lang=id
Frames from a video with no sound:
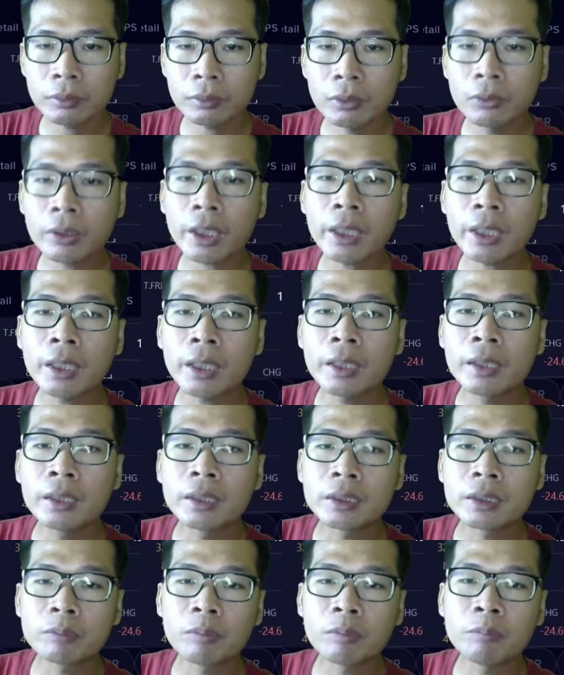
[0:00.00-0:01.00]
Oke,
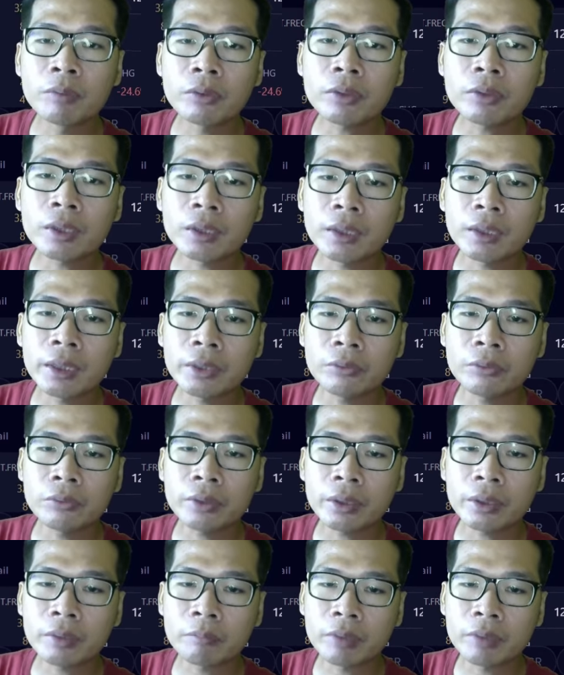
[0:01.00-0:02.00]
sebelum itu kita lihat dulu
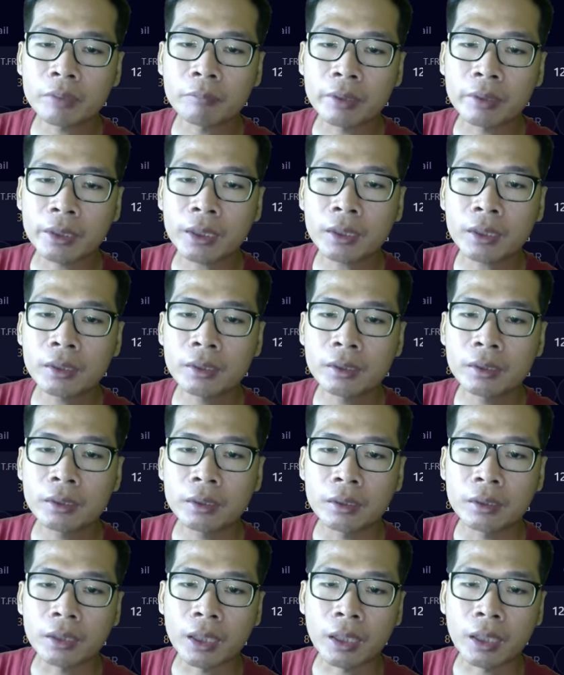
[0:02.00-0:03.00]
ya teman-temannya.
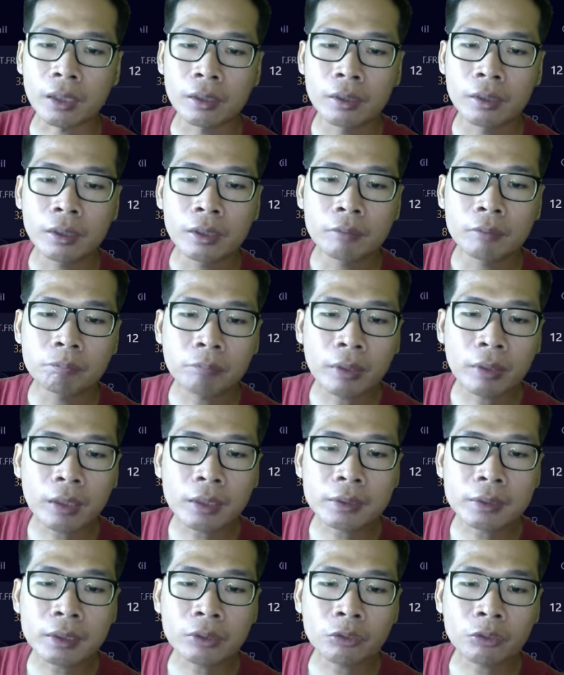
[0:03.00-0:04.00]
Nah, pada
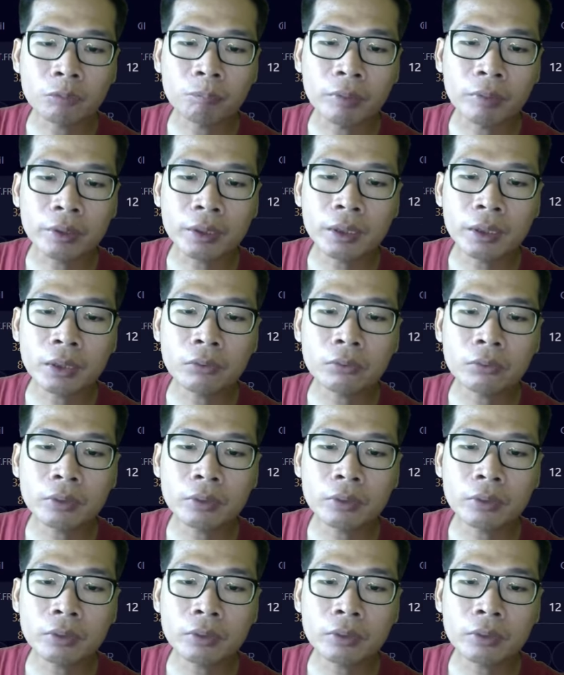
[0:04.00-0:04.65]
saat opennya yaitu